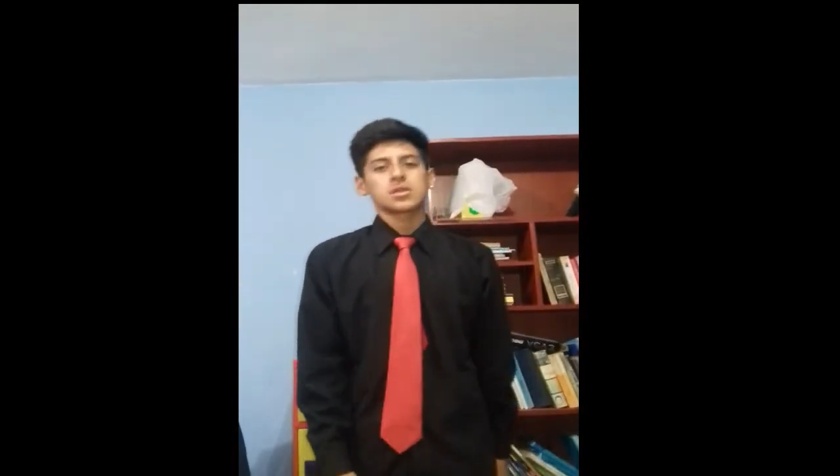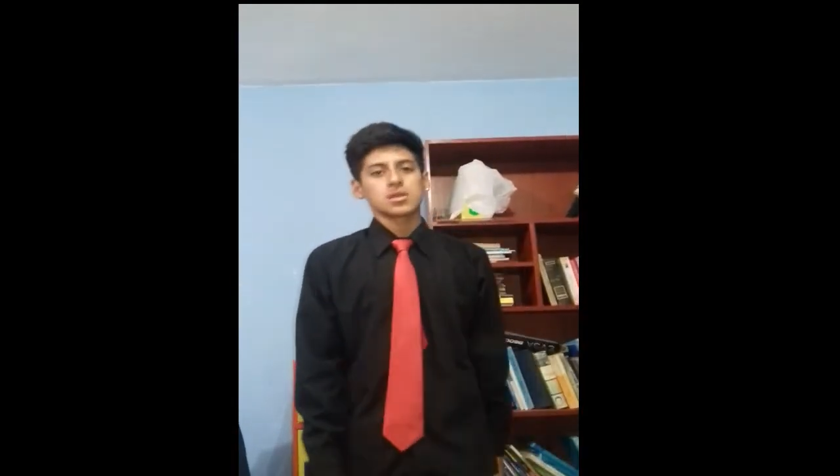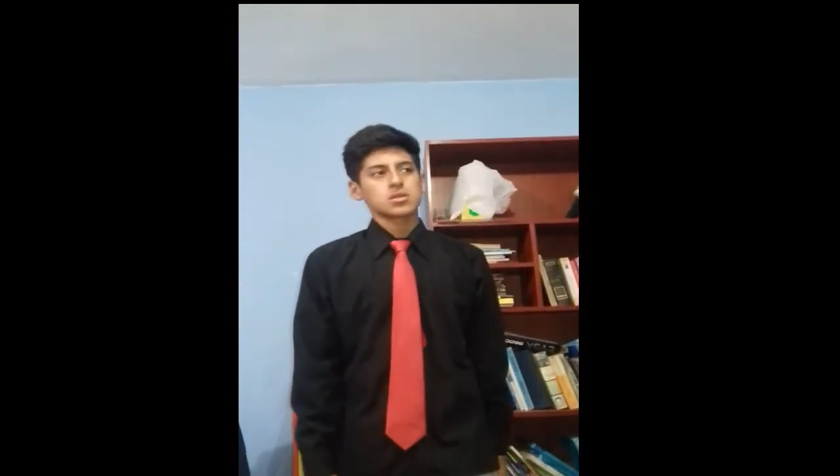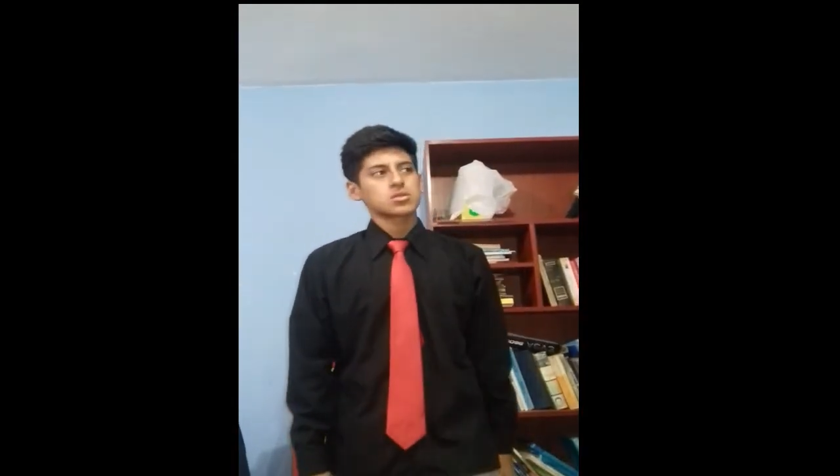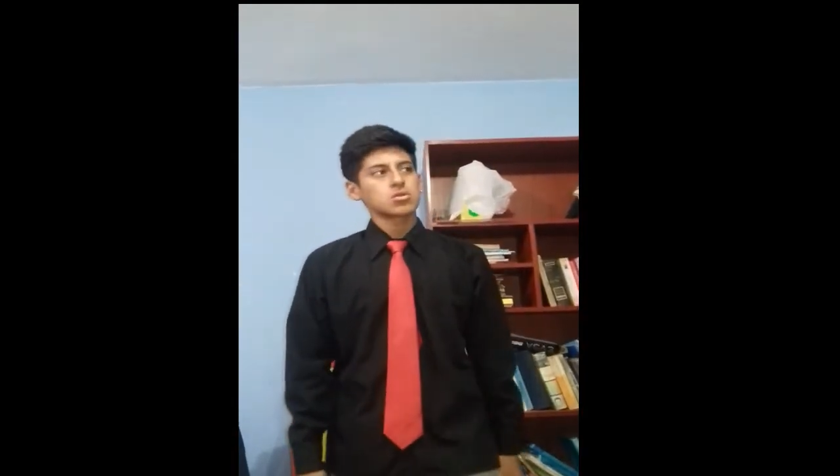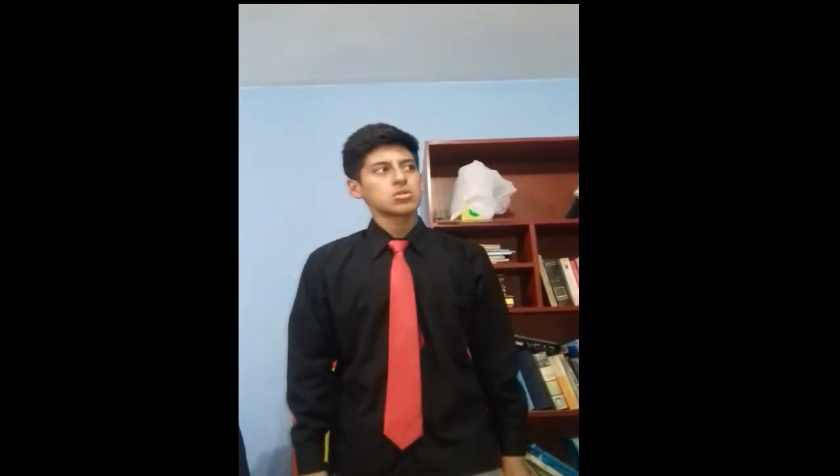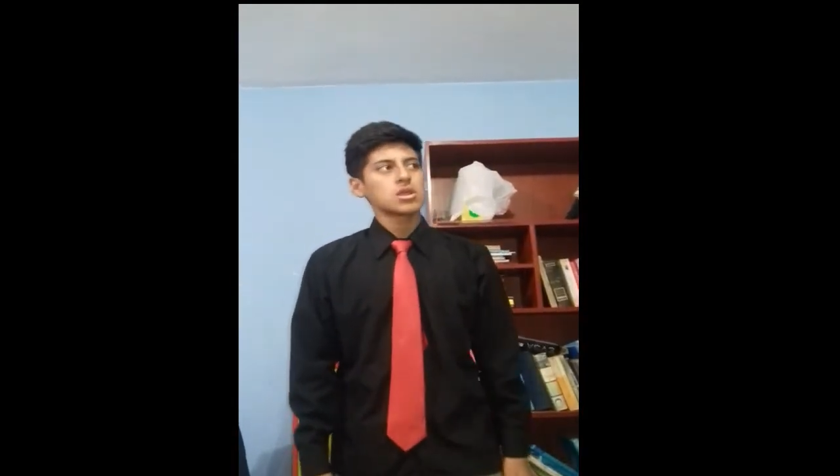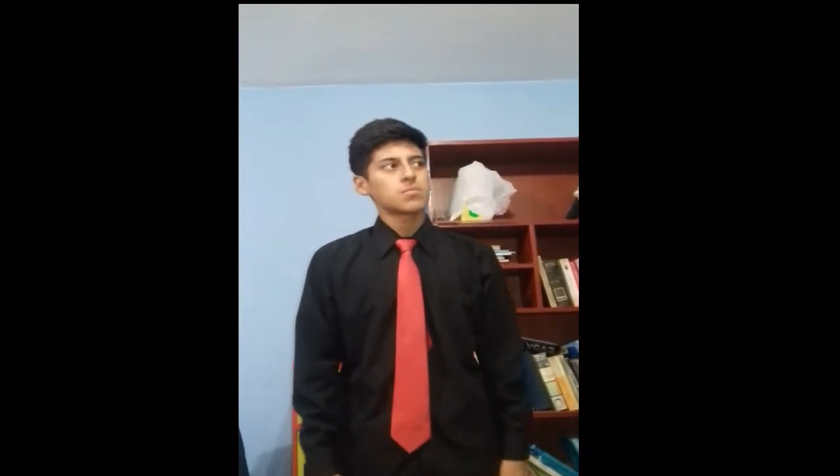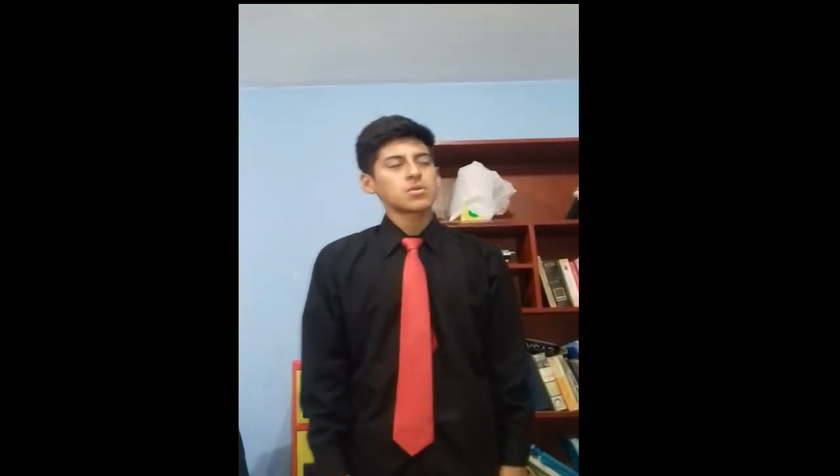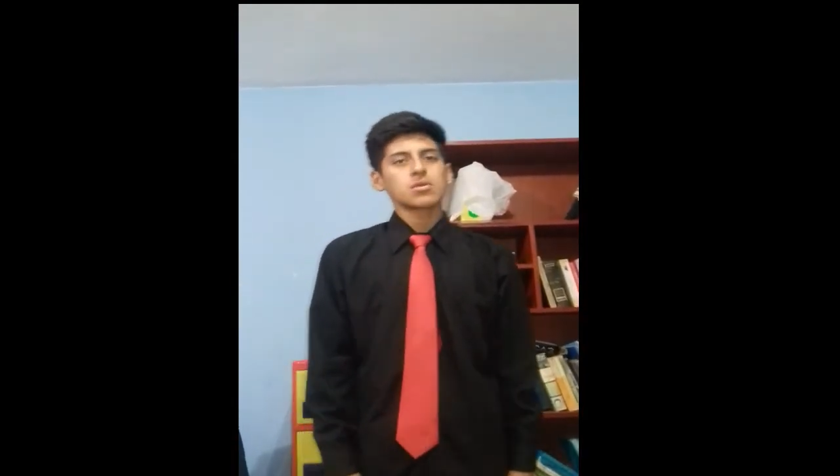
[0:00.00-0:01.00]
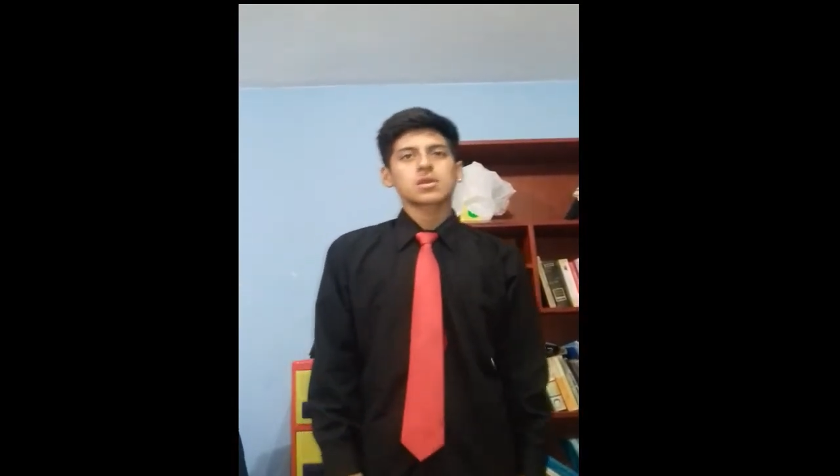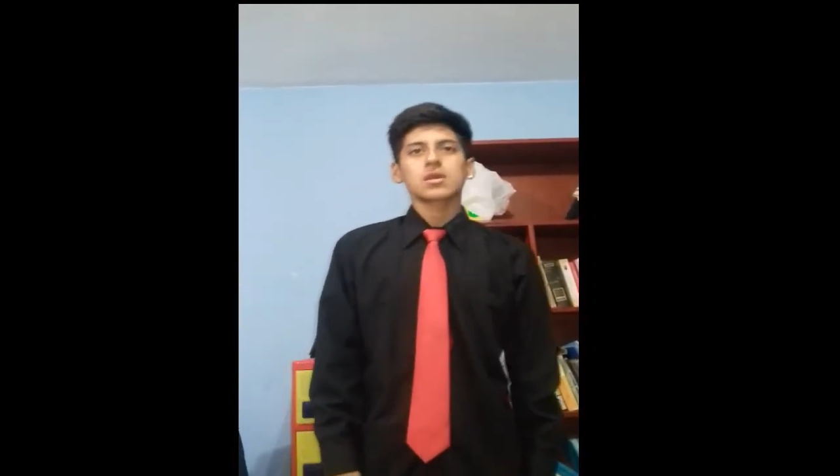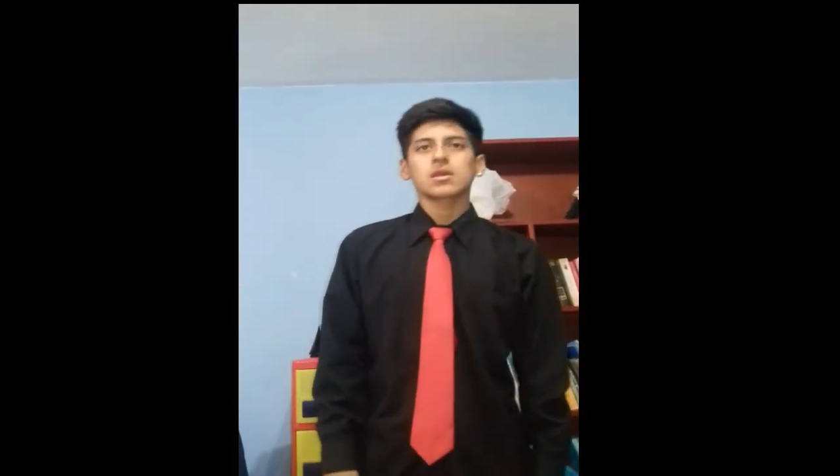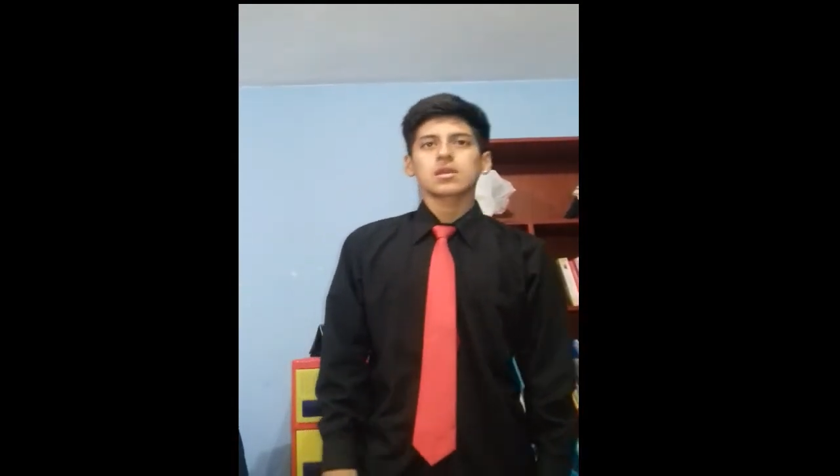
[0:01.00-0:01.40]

y comida,